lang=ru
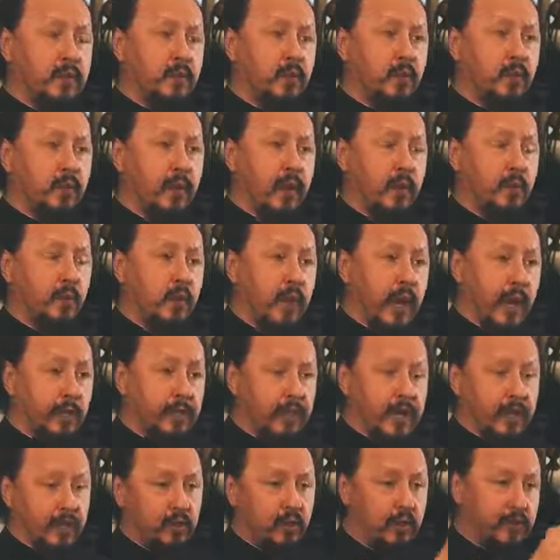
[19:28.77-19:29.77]
за упокой.
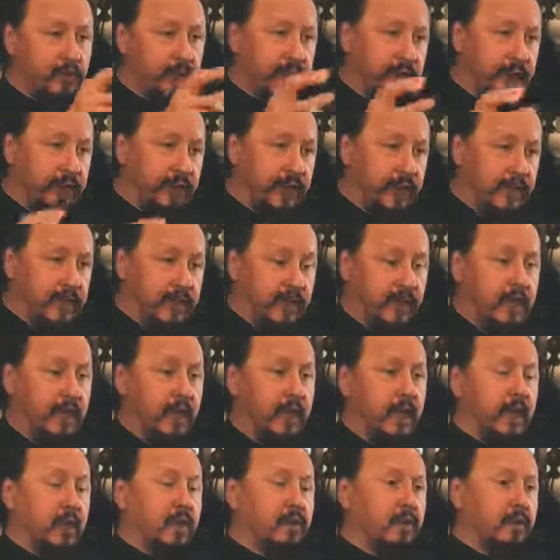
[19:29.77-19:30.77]
Опять он переводил.